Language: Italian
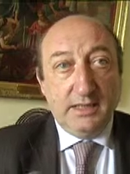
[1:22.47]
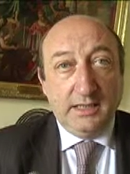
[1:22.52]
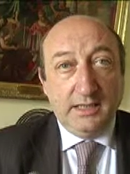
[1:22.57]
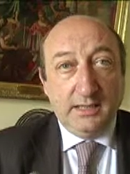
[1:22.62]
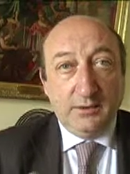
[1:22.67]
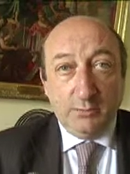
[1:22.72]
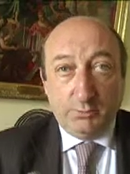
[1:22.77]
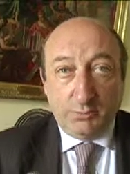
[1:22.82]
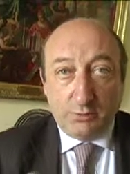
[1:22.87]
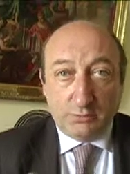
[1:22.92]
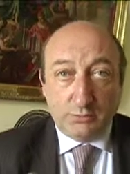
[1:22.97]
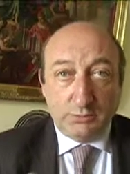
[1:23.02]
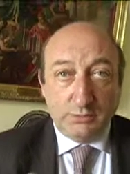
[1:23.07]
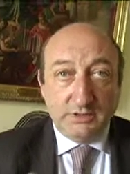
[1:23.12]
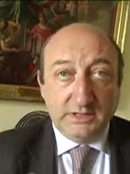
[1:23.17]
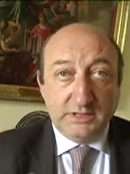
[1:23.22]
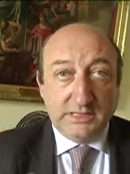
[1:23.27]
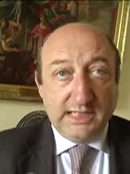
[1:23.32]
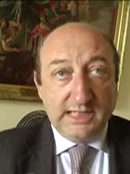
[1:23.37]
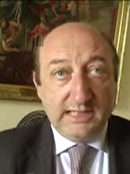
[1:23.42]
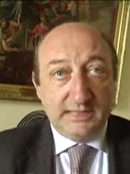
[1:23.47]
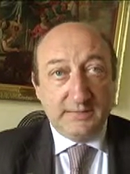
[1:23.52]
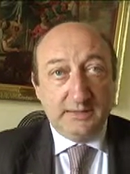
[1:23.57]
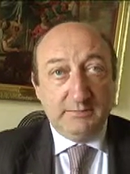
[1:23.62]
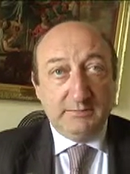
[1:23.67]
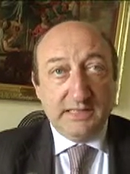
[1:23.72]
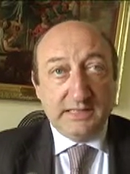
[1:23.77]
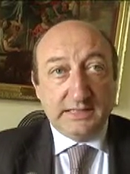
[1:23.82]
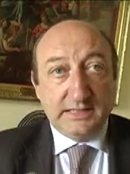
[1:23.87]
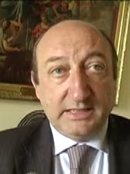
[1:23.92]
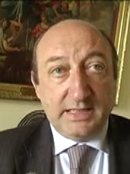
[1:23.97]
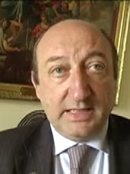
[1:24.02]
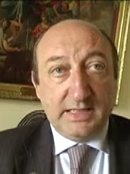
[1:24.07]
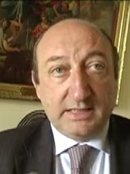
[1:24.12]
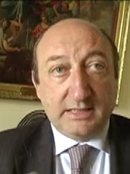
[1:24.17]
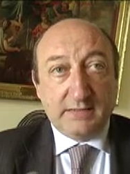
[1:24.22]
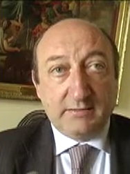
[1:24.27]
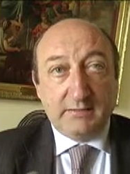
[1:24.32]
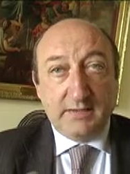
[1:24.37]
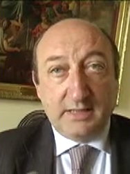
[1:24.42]
e l'opportunità di mettere
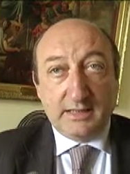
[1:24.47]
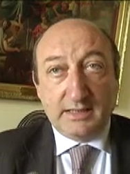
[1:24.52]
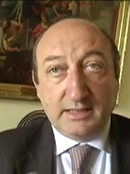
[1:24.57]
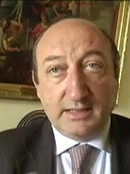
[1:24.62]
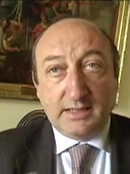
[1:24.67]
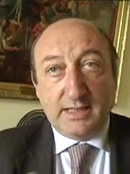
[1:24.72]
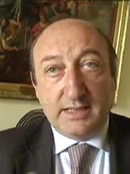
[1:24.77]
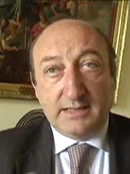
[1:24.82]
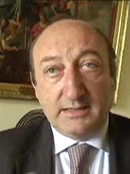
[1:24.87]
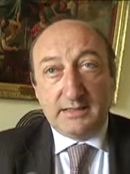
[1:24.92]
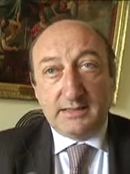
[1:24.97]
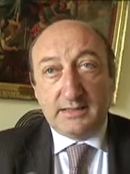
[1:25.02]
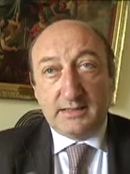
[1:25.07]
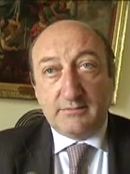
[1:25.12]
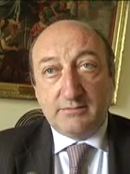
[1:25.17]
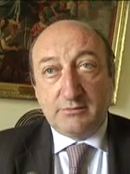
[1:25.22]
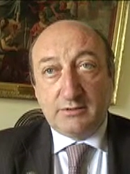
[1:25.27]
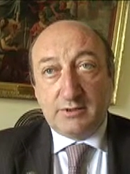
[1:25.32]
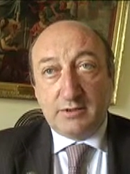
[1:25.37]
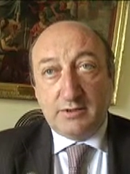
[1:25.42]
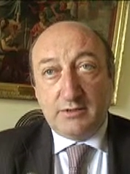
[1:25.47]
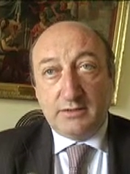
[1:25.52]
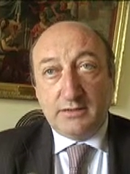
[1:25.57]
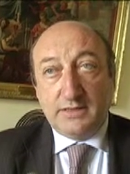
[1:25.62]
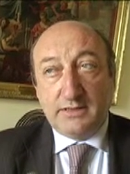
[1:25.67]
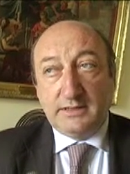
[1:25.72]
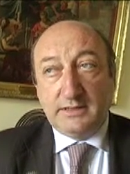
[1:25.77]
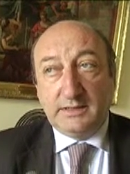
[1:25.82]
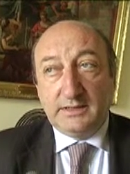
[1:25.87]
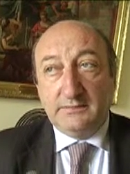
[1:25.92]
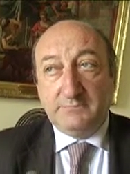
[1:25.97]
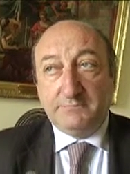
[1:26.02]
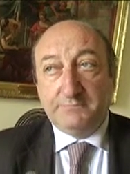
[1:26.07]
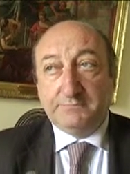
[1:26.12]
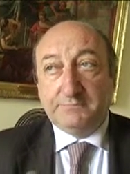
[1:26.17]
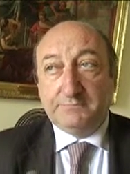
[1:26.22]
anche qualche grande distribuzione di